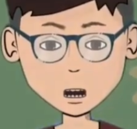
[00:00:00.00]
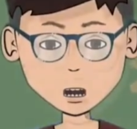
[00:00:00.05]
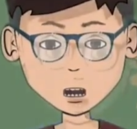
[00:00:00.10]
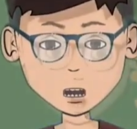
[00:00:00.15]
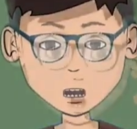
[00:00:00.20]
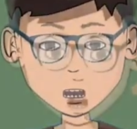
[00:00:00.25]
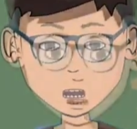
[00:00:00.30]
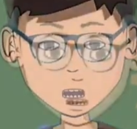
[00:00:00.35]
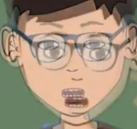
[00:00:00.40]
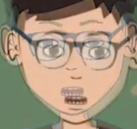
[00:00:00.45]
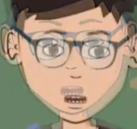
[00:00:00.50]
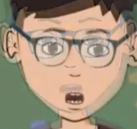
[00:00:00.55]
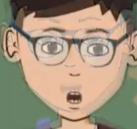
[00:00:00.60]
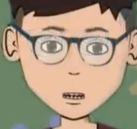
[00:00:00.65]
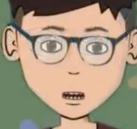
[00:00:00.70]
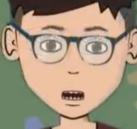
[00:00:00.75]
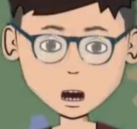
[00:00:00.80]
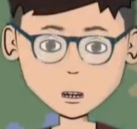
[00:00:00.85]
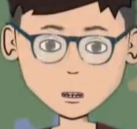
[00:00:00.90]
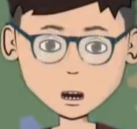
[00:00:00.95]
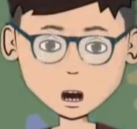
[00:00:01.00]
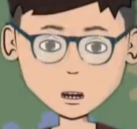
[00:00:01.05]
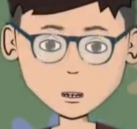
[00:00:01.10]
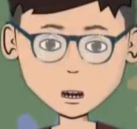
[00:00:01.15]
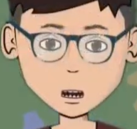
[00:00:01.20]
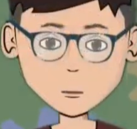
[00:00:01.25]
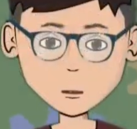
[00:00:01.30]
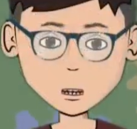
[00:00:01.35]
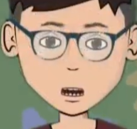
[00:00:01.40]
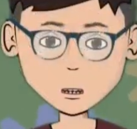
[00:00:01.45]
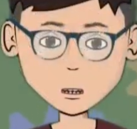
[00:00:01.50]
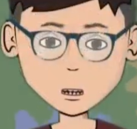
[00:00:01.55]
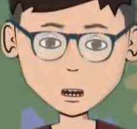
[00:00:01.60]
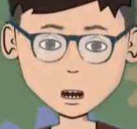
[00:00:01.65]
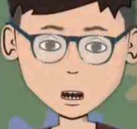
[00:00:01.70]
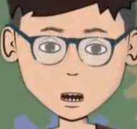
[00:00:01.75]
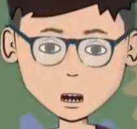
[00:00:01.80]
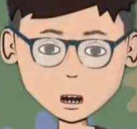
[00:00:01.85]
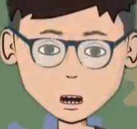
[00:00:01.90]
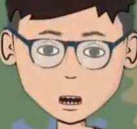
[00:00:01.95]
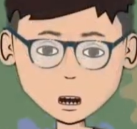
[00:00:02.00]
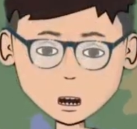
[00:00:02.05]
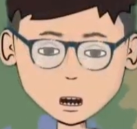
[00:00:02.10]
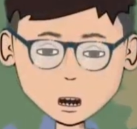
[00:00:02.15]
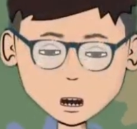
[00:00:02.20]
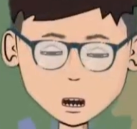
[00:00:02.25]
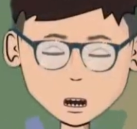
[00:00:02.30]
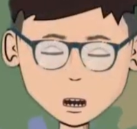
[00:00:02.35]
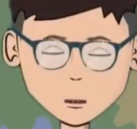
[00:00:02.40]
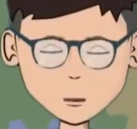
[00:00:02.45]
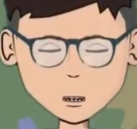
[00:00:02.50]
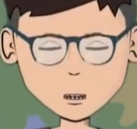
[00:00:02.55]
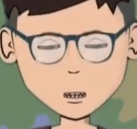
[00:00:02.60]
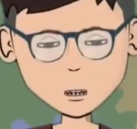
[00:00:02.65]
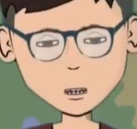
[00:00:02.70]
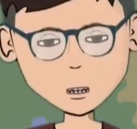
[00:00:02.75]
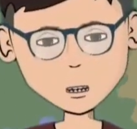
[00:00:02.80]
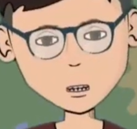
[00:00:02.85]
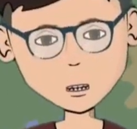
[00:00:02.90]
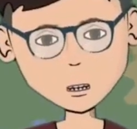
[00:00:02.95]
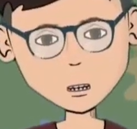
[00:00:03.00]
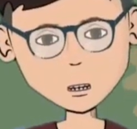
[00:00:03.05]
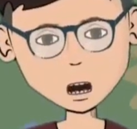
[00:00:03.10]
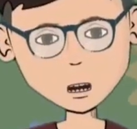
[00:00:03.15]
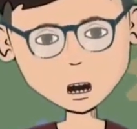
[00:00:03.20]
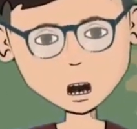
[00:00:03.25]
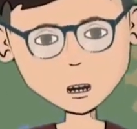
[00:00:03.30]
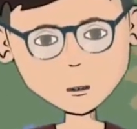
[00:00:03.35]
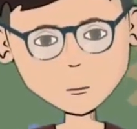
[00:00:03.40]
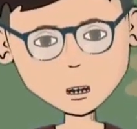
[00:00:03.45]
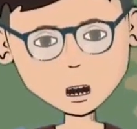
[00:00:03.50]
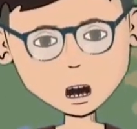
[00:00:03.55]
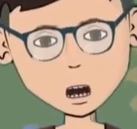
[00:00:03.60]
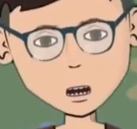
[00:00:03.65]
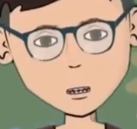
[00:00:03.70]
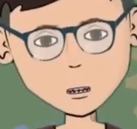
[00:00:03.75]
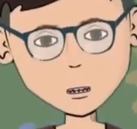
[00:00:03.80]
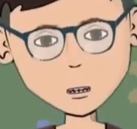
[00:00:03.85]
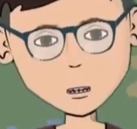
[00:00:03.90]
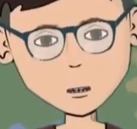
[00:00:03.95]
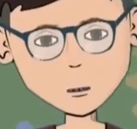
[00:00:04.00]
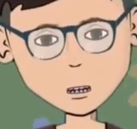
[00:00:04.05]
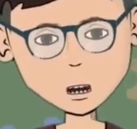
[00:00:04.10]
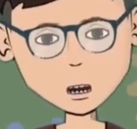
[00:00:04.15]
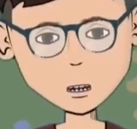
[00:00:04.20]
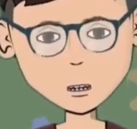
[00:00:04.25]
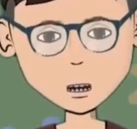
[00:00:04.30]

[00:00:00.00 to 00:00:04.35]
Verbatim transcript: ada aku. Nempel-nempel dah kayak perangku. Dan